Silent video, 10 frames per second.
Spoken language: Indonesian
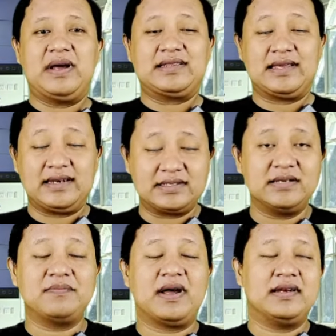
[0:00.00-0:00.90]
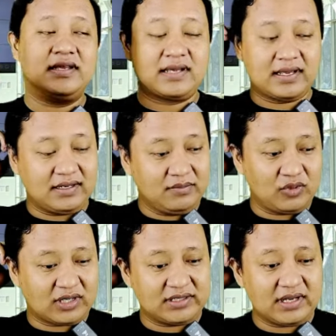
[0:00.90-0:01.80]
Partai Nasdem Pak Andika ini
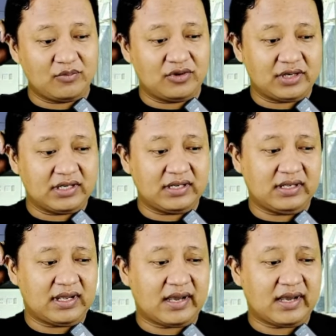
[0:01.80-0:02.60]
bukan tidak mungkin di